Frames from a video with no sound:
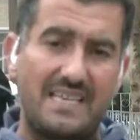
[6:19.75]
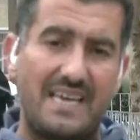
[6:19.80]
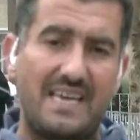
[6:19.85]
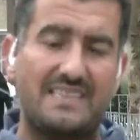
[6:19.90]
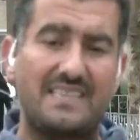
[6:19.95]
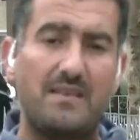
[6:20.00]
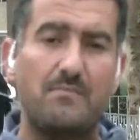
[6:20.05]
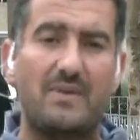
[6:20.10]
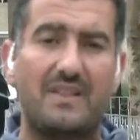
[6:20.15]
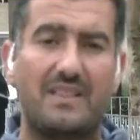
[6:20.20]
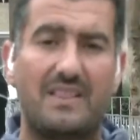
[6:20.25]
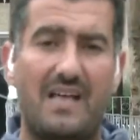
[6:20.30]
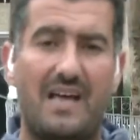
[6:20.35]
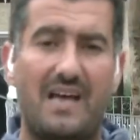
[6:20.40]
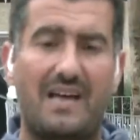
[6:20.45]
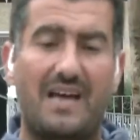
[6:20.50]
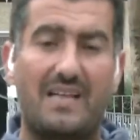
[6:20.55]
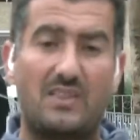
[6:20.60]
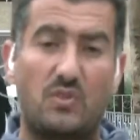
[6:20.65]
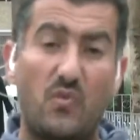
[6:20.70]
سيتم
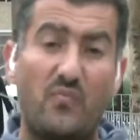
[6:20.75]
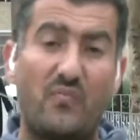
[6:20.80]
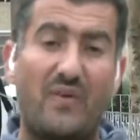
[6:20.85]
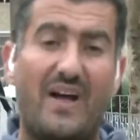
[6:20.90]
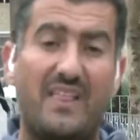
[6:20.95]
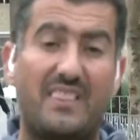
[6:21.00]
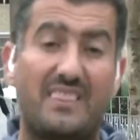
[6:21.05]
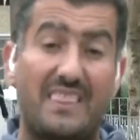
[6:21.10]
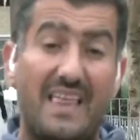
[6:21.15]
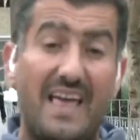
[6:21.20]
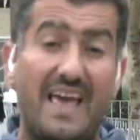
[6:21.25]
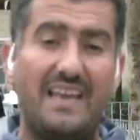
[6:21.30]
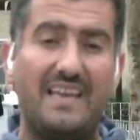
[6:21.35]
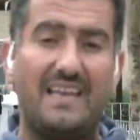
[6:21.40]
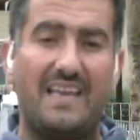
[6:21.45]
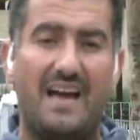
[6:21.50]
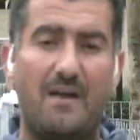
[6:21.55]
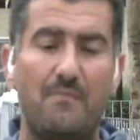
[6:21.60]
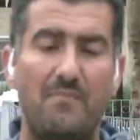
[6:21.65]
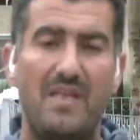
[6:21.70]
إطلاق الدفعة
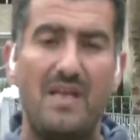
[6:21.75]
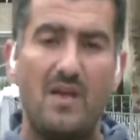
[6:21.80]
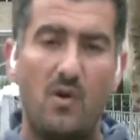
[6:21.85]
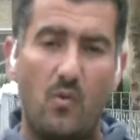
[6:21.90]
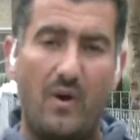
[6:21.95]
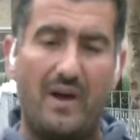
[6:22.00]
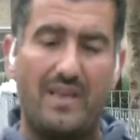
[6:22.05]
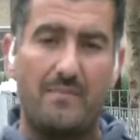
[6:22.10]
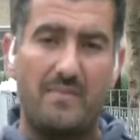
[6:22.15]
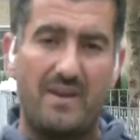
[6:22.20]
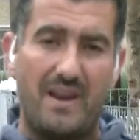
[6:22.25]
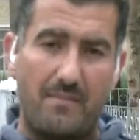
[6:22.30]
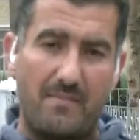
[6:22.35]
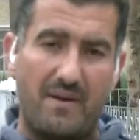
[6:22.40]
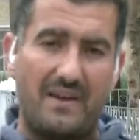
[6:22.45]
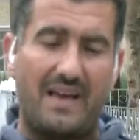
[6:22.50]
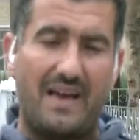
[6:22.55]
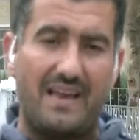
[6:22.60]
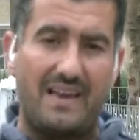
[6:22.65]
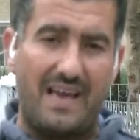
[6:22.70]
الثانية وهي من
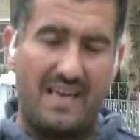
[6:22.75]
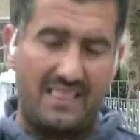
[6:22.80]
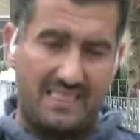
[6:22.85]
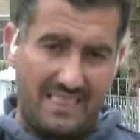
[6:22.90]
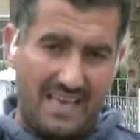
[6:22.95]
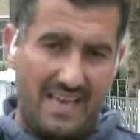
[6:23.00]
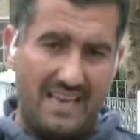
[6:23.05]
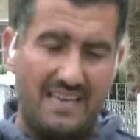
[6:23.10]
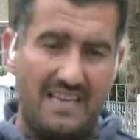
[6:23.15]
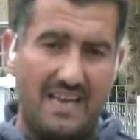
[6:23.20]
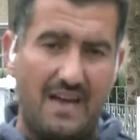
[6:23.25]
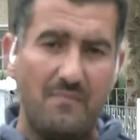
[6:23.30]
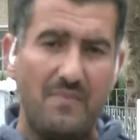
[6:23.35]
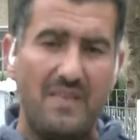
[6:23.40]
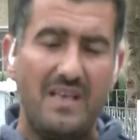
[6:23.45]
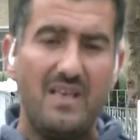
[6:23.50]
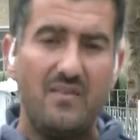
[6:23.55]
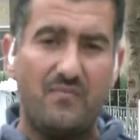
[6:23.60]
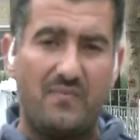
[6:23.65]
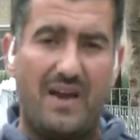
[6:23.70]
المرحلة الثانية
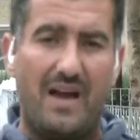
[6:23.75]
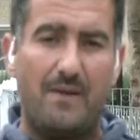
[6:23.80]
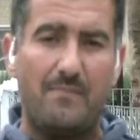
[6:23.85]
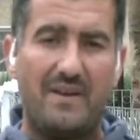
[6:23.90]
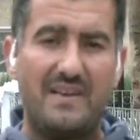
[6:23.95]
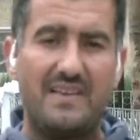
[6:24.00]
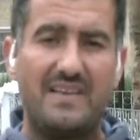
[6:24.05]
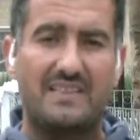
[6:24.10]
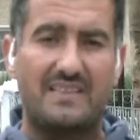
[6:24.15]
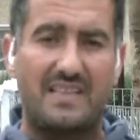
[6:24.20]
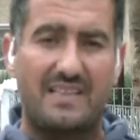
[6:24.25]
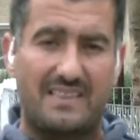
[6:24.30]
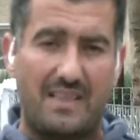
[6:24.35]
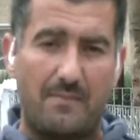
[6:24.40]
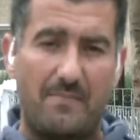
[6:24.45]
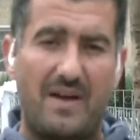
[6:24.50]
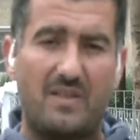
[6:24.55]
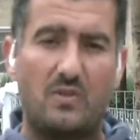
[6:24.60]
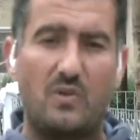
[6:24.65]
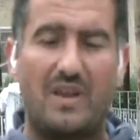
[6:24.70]
في عملية
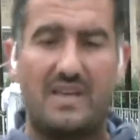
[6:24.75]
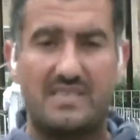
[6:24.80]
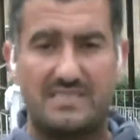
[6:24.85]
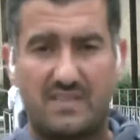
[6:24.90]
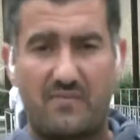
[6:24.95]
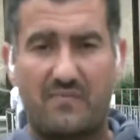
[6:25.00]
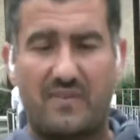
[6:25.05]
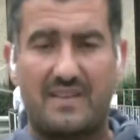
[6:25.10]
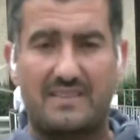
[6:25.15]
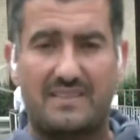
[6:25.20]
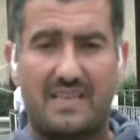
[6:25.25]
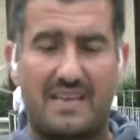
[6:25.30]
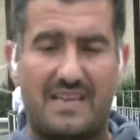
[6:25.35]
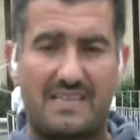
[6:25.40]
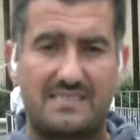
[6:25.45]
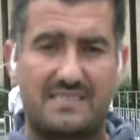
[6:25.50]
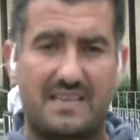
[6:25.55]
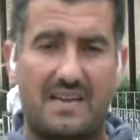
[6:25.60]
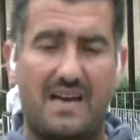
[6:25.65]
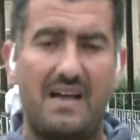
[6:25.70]
التبادل أي صفقة
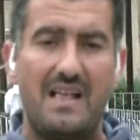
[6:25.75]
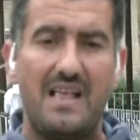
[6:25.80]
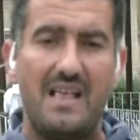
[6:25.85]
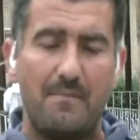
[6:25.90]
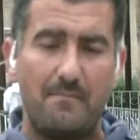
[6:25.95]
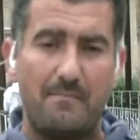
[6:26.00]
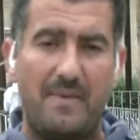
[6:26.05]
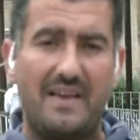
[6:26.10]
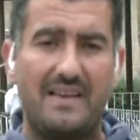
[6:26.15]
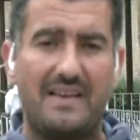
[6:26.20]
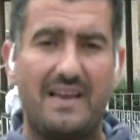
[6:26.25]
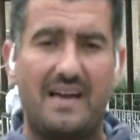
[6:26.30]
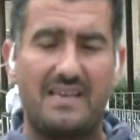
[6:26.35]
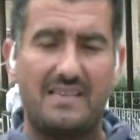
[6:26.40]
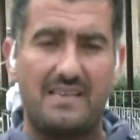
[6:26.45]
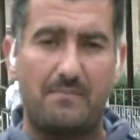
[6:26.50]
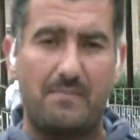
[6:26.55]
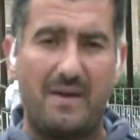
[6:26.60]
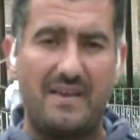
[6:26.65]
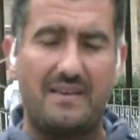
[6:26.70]
الأسرى بين
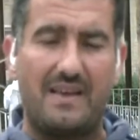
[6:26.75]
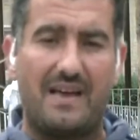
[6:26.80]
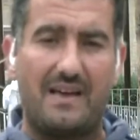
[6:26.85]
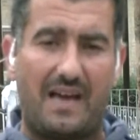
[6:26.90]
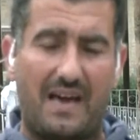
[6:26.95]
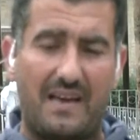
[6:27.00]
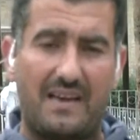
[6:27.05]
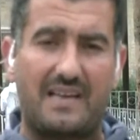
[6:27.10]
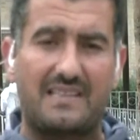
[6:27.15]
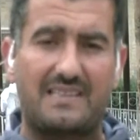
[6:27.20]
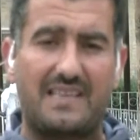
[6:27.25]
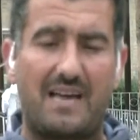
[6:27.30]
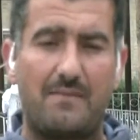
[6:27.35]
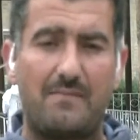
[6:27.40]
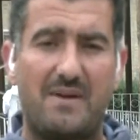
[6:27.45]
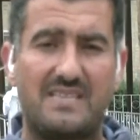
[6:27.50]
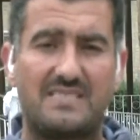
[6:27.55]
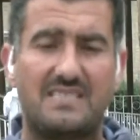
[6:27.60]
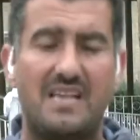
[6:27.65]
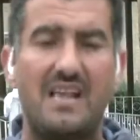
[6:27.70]
بين حركة
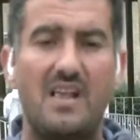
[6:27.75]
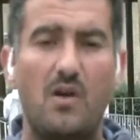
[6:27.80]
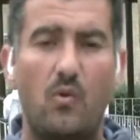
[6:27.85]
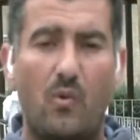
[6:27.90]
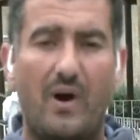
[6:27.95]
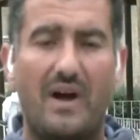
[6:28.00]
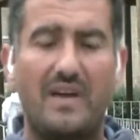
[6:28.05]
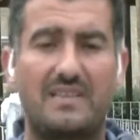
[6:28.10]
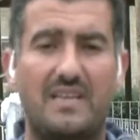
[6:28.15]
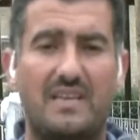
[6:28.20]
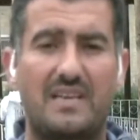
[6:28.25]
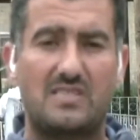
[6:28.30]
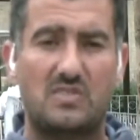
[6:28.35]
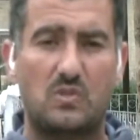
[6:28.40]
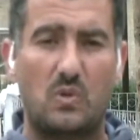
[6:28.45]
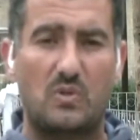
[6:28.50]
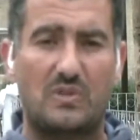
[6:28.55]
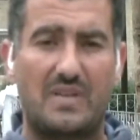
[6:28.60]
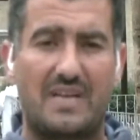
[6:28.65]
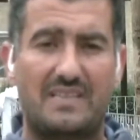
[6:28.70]
حماس وأيضا
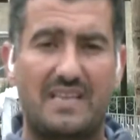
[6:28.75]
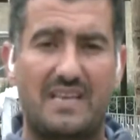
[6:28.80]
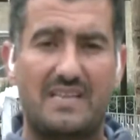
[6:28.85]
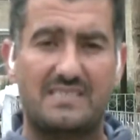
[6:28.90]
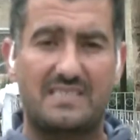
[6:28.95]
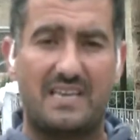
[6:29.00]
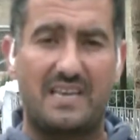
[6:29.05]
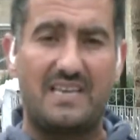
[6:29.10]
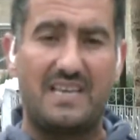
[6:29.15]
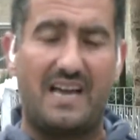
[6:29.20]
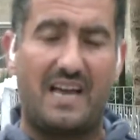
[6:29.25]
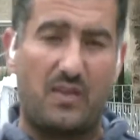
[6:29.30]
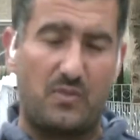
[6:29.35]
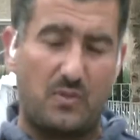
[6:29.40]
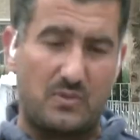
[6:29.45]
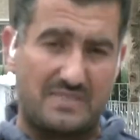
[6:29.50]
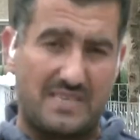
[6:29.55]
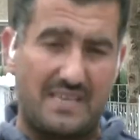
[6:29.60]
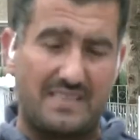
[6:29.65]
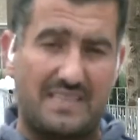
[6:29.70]
السلطات الإسرائيلية
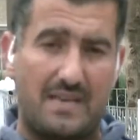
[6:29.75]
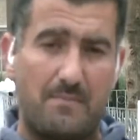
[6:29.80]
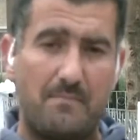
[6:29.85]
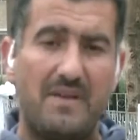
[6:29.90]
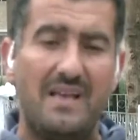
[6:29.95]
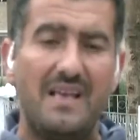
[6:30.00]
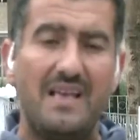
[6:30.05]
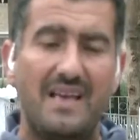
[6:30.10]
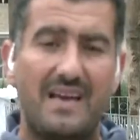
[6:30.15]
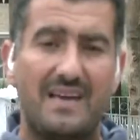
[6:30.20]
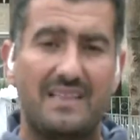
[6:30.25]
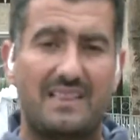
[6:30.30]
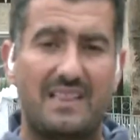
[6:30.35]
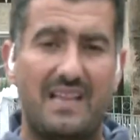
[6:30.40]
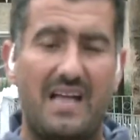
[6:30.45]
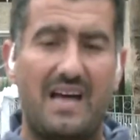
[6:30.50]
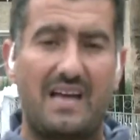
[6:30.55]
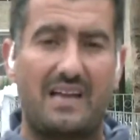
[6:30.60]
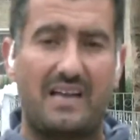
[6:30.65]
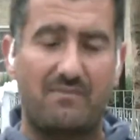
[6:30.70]
حيث سيتم
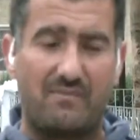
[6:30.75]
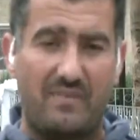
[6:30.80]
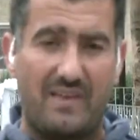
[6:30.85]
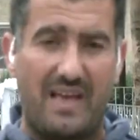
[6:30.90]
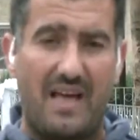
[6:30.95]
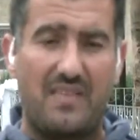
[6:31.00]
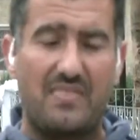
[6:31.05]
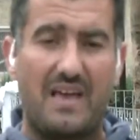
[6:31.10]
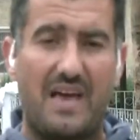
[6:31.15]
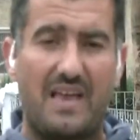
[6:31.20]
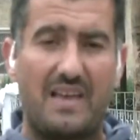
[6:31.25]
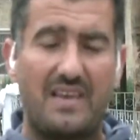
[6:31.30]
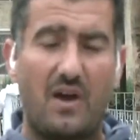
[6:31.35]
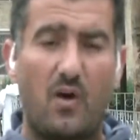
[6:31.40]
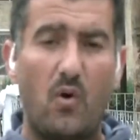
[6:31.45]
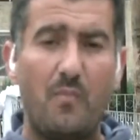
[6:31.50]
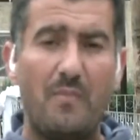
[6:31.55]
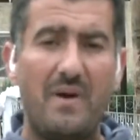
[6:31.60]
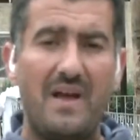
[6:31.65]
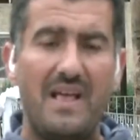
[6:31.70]
إطلاق في هذا
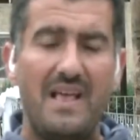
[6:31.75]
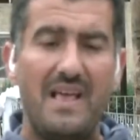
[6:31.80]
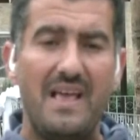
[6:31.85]
اليوم